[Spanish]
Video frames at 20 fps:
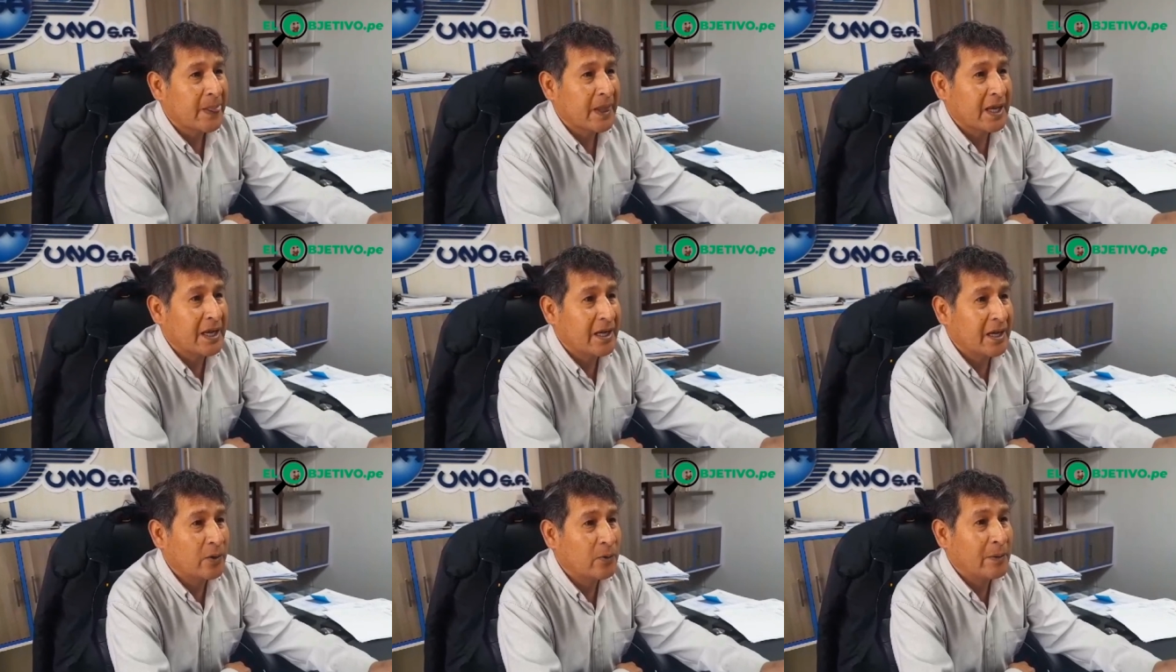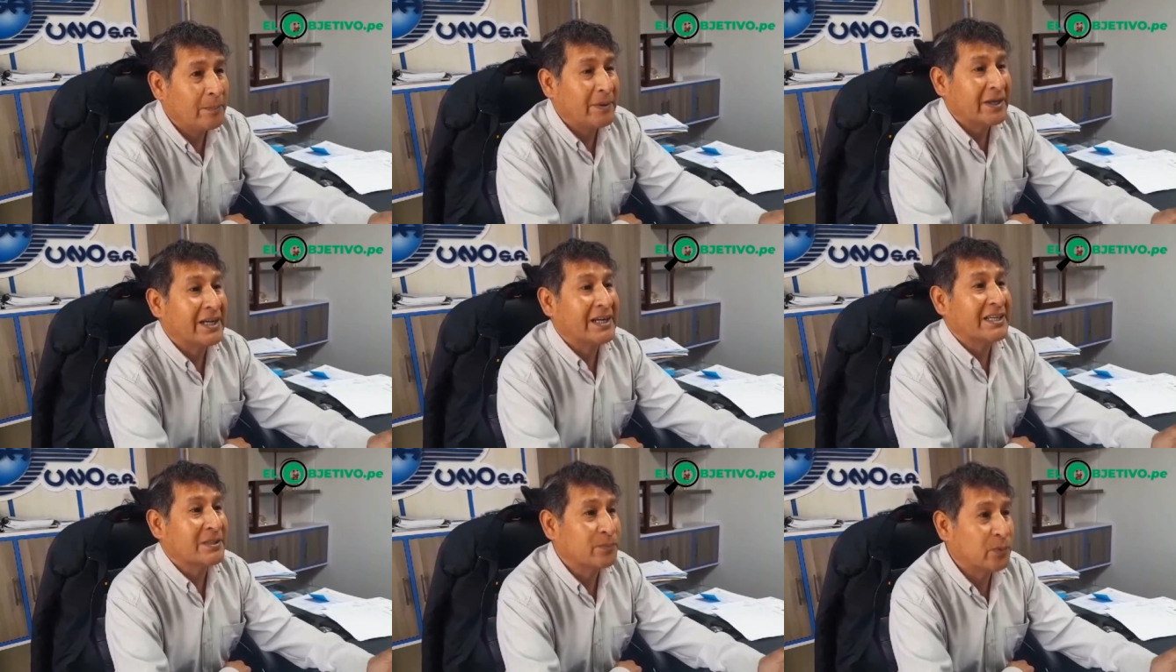el agua
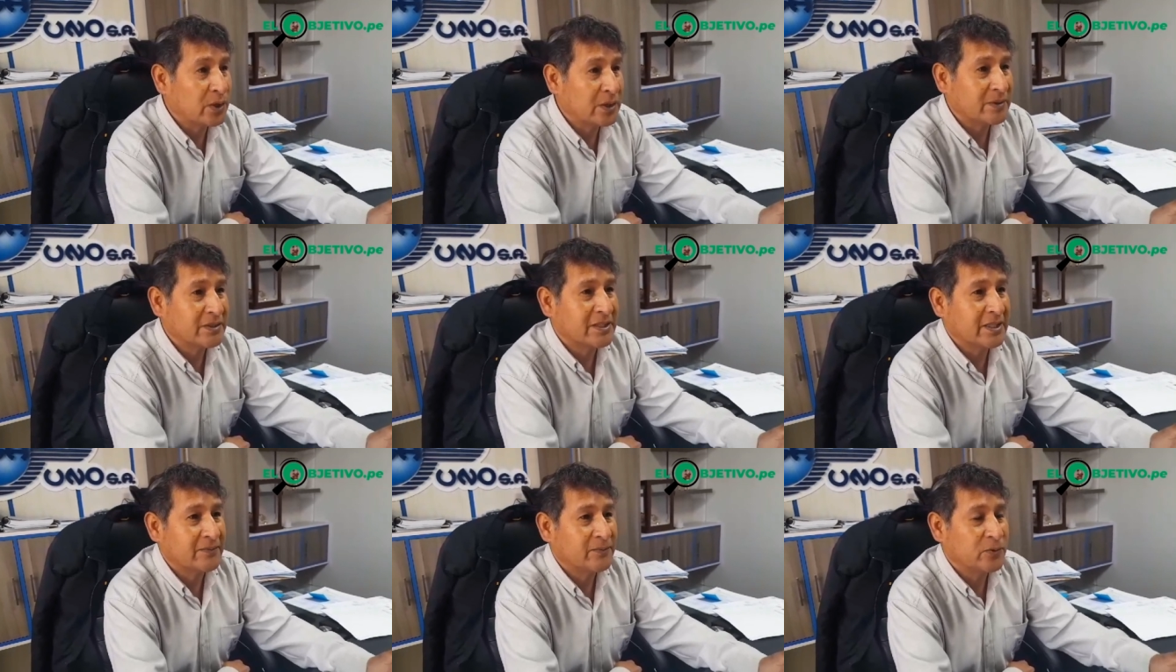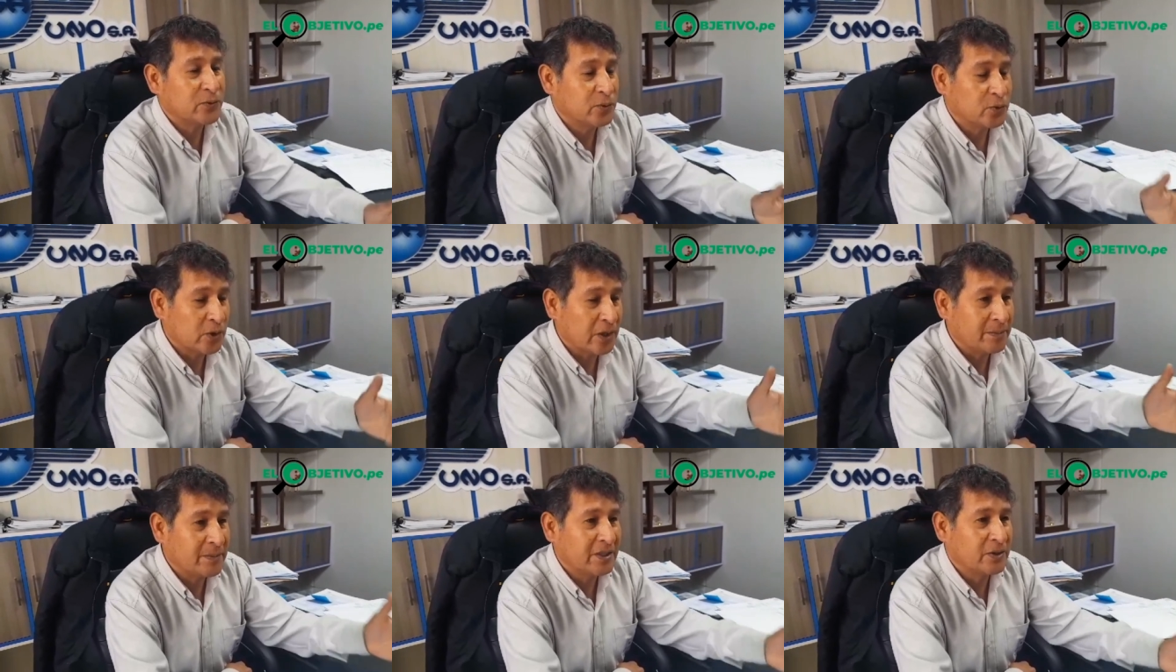para las pruebas de
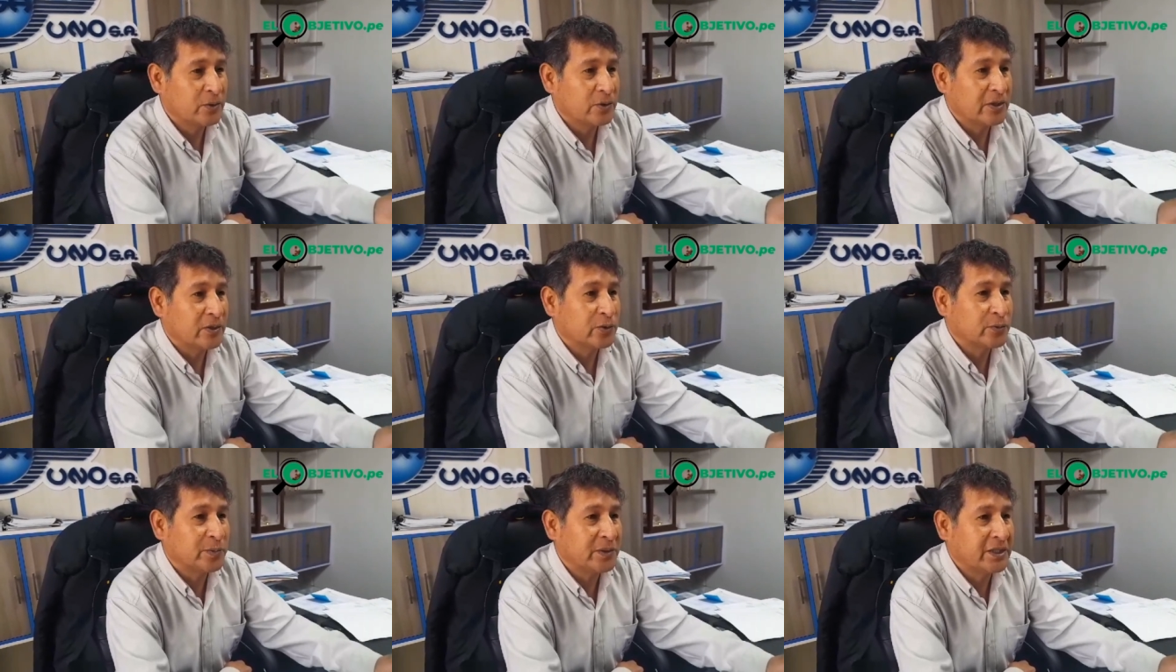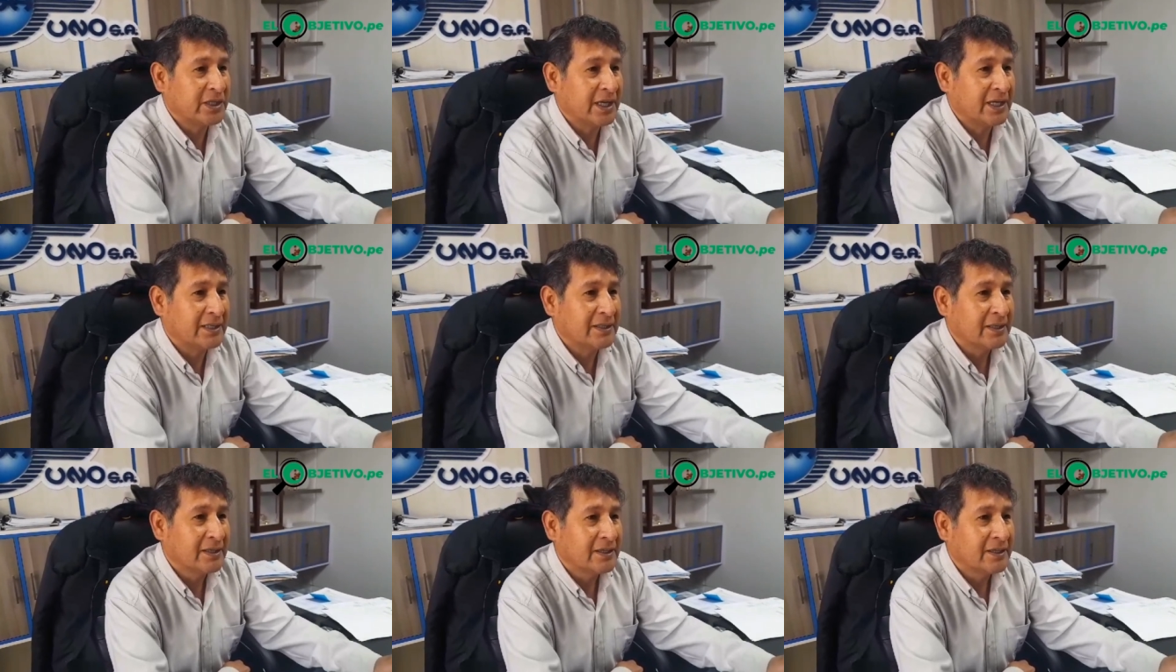funcionamiento del hospital.